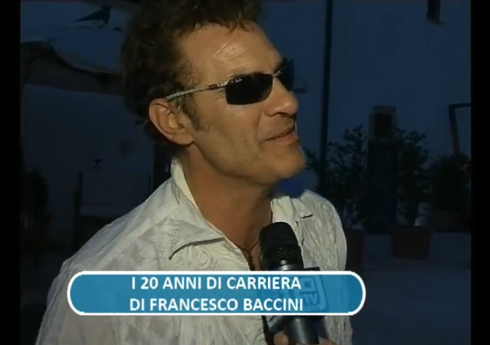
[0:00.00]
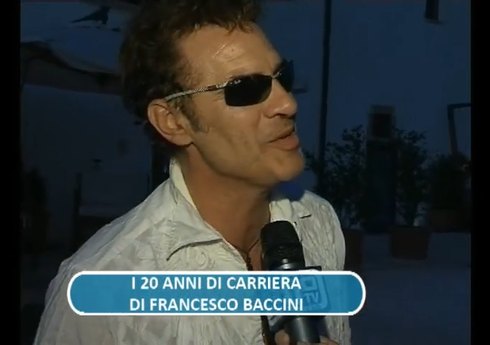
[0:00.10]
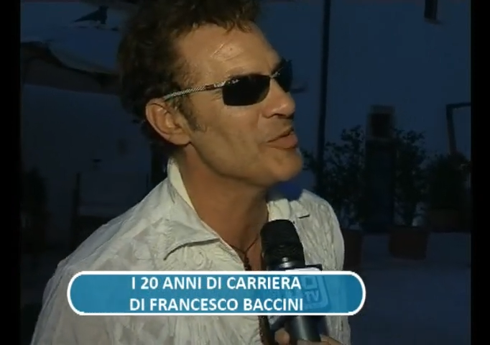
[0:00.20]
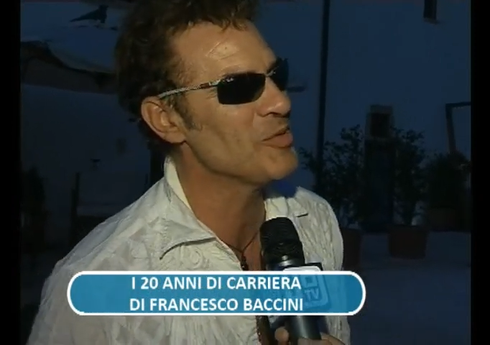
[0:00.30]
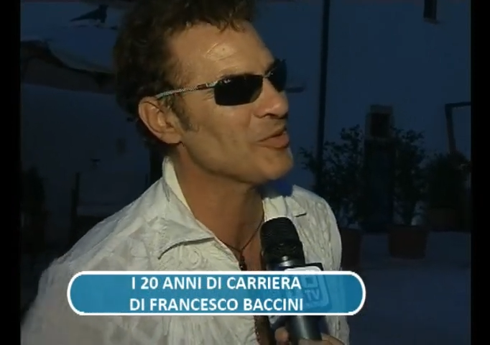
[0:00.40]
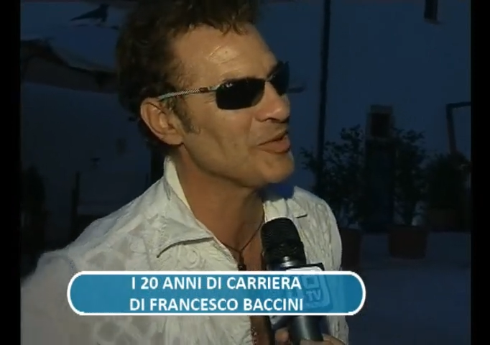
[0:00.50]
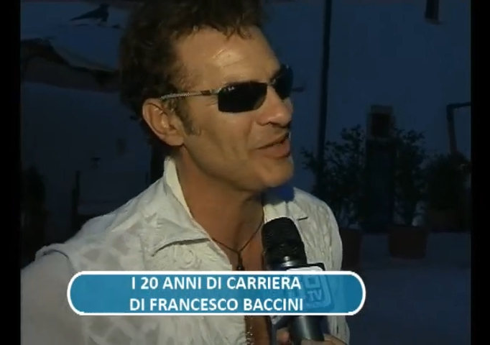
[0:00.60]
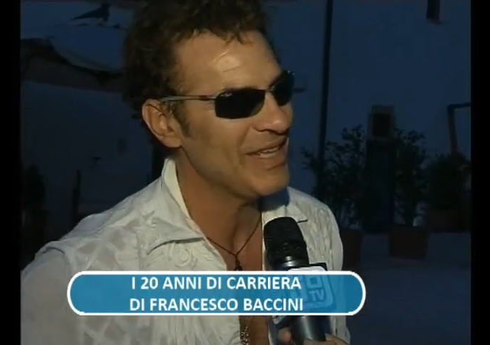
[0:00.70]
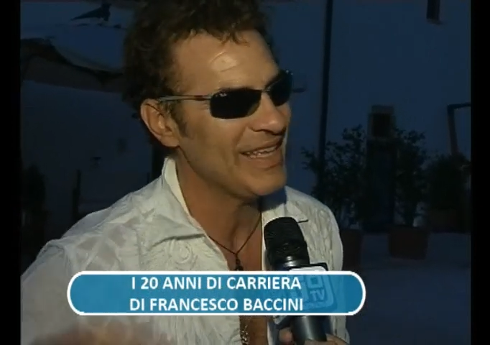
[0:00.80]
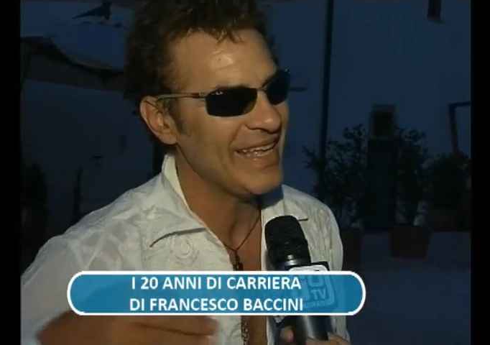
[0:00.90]
mi uso,
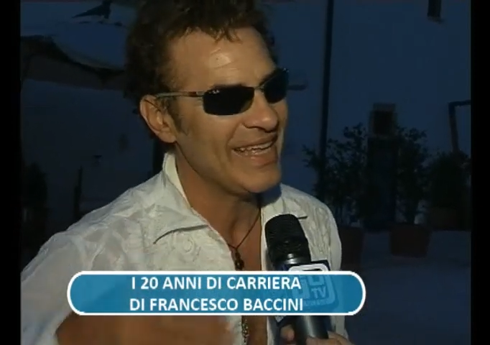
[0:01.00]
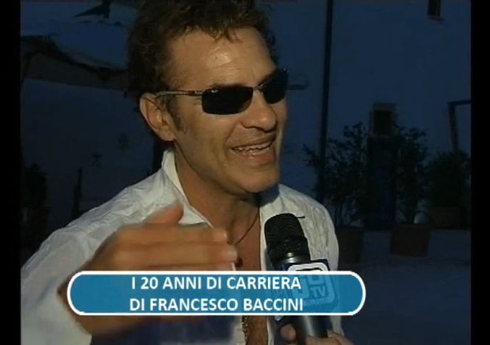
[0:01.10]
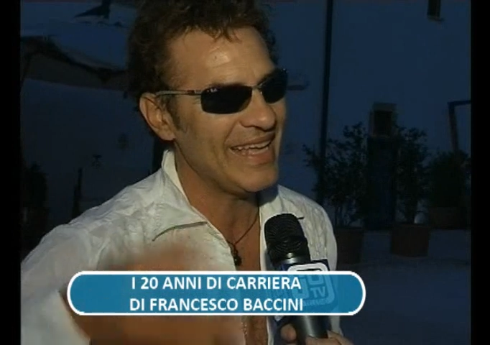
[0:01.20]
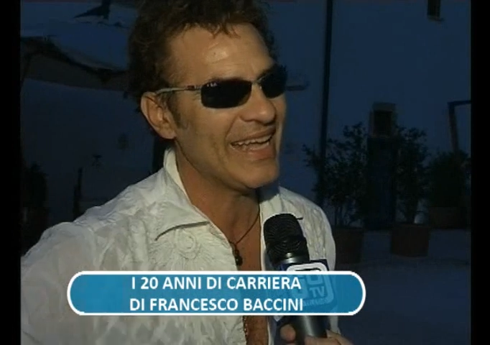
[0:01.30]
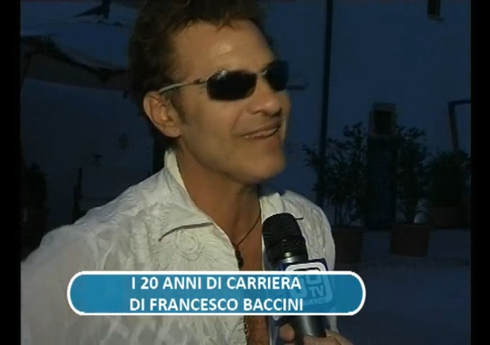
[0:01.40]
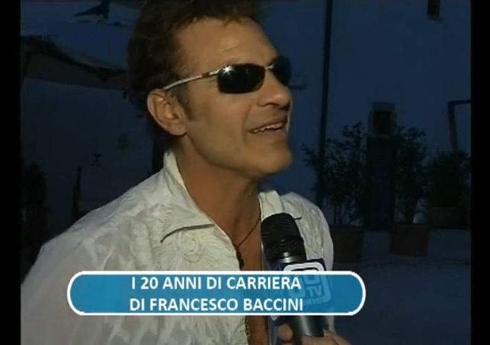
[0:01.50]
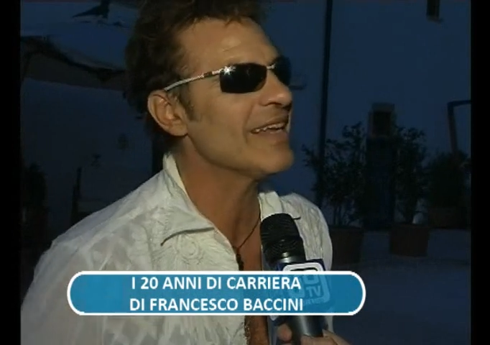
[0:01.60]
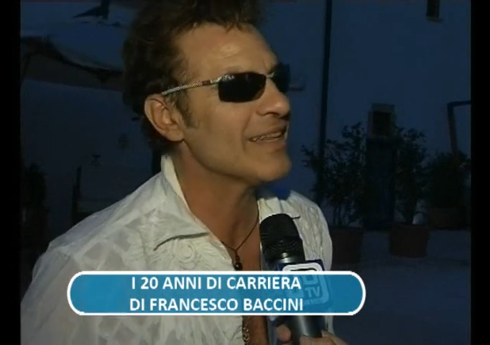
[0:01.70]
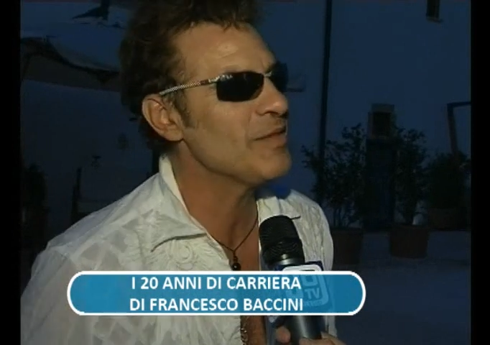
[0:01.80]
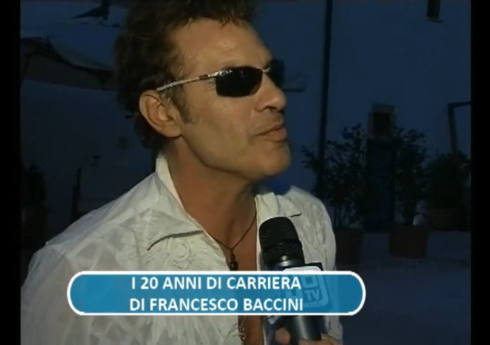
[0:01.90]
arriva il
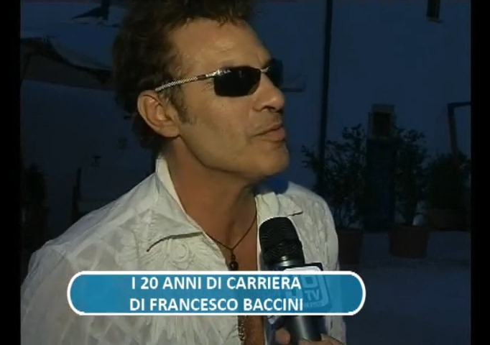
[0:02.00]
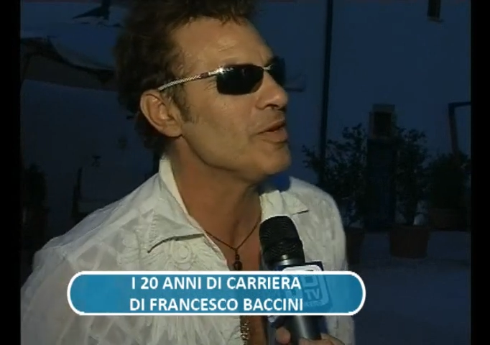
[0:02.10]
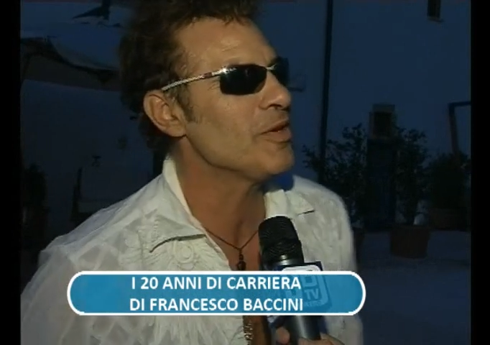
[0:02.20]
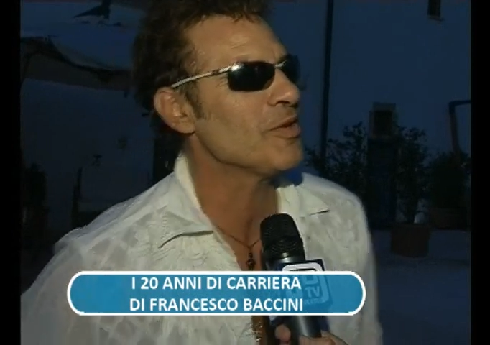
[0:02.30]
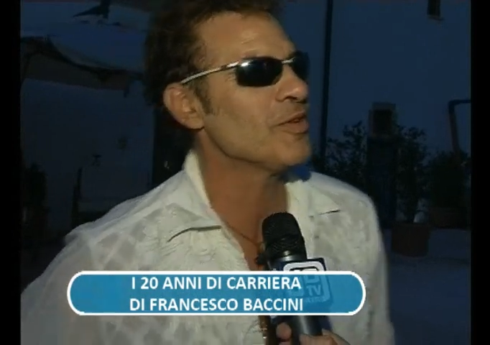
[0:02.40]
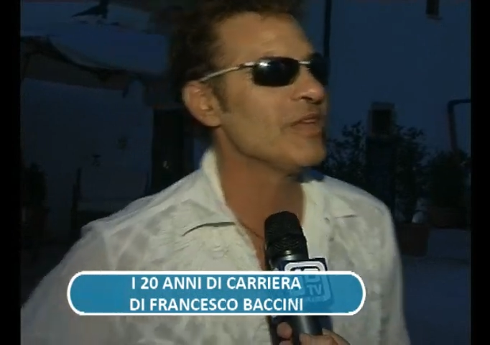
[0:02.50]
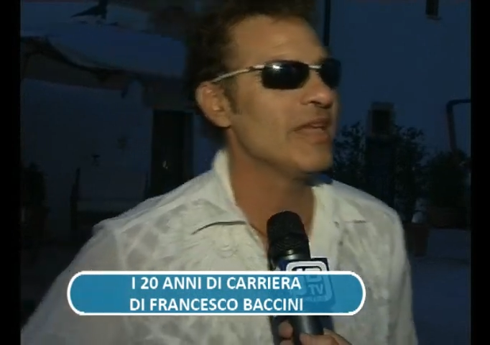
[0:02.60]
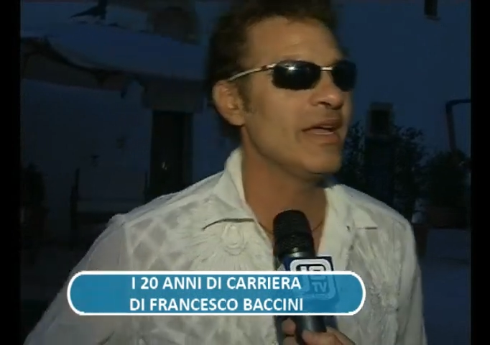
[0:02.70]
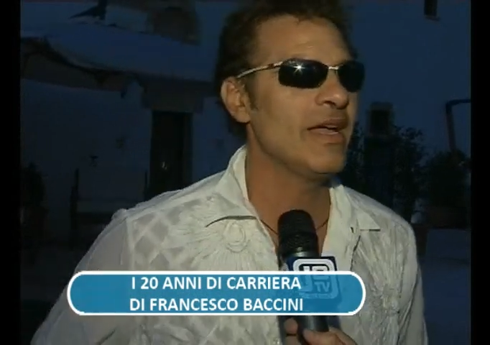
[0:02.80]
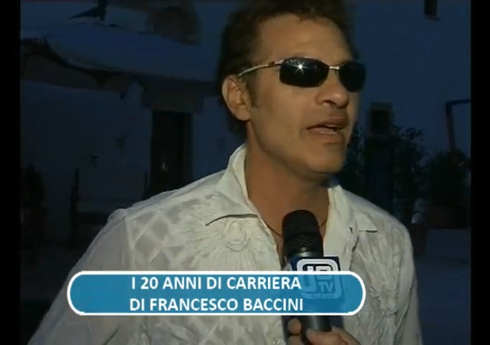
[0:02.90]
grande pubblico con
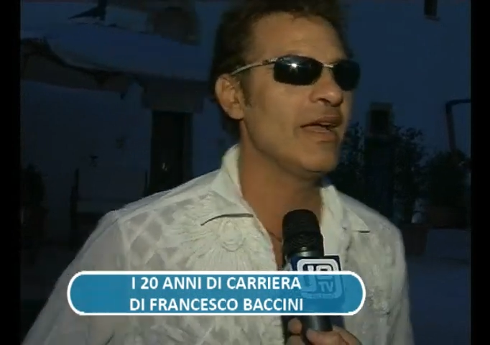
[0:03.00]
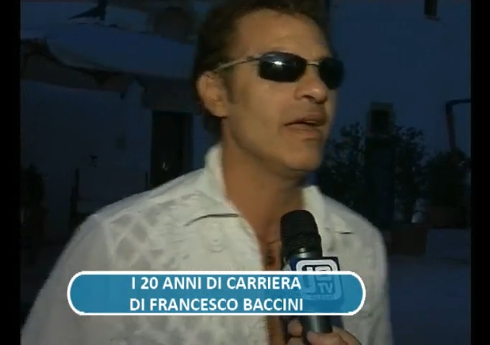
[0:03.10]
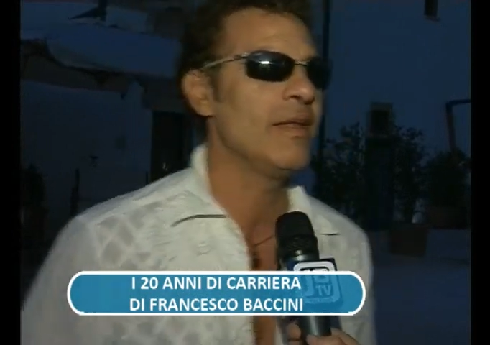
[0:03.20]
eh,